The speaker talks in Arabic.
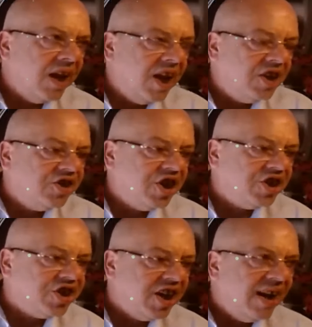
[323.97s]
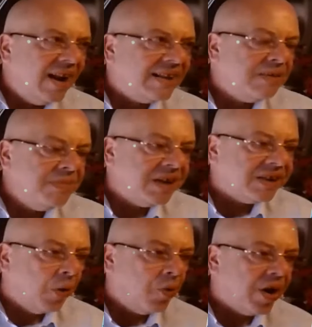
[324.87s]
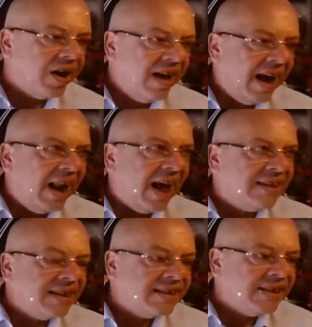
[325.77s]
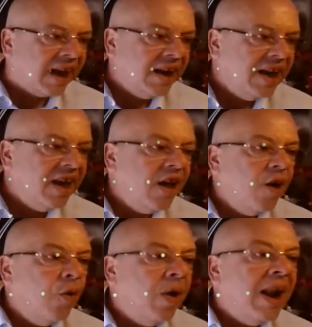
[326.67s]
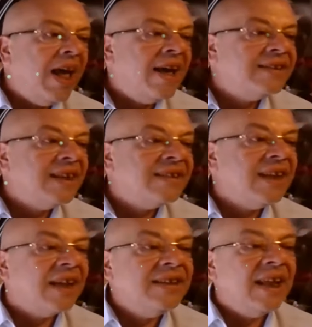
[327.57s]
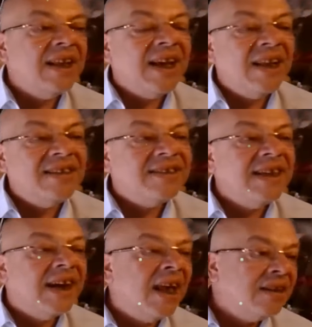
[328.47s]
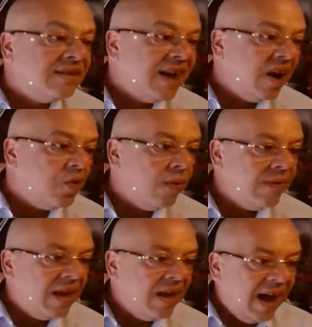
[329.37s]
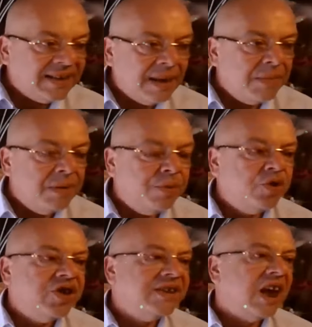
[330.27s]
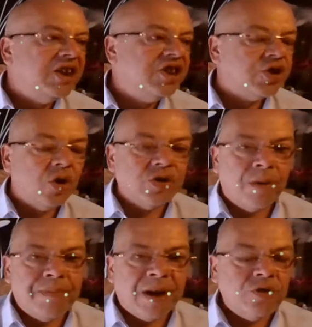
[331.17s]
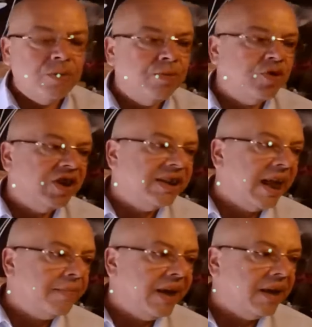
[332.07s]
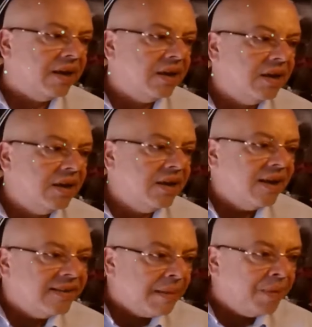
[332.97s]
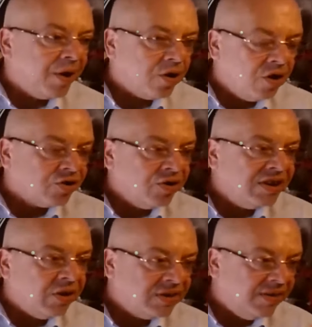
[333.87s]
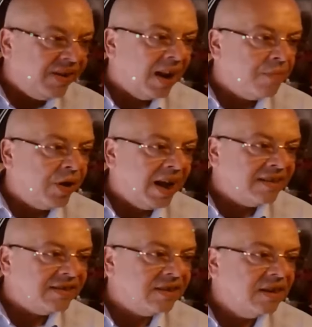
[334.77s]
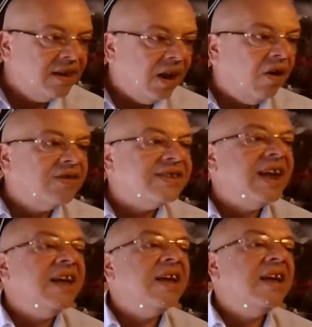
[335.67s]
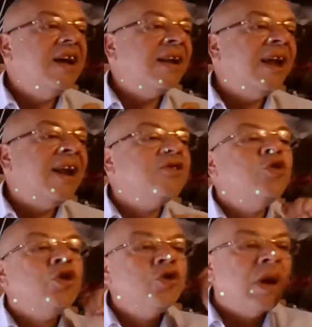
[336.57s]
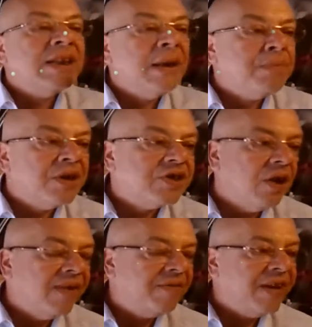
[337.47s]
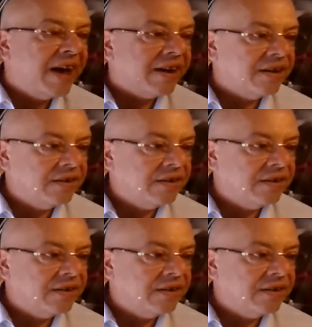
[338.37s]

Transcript: الجيش لازم يتطور على اساس تقني وعلى اساس كذلك الاستغلال نتاعو حتى من البيدجي تاع الجيش كونت اون بارل دو بيدجي دو لارمي دابور كونت اون ايدونتيفي لا مناس اون سي لا ناتور دو لا ديبونس كون فا فير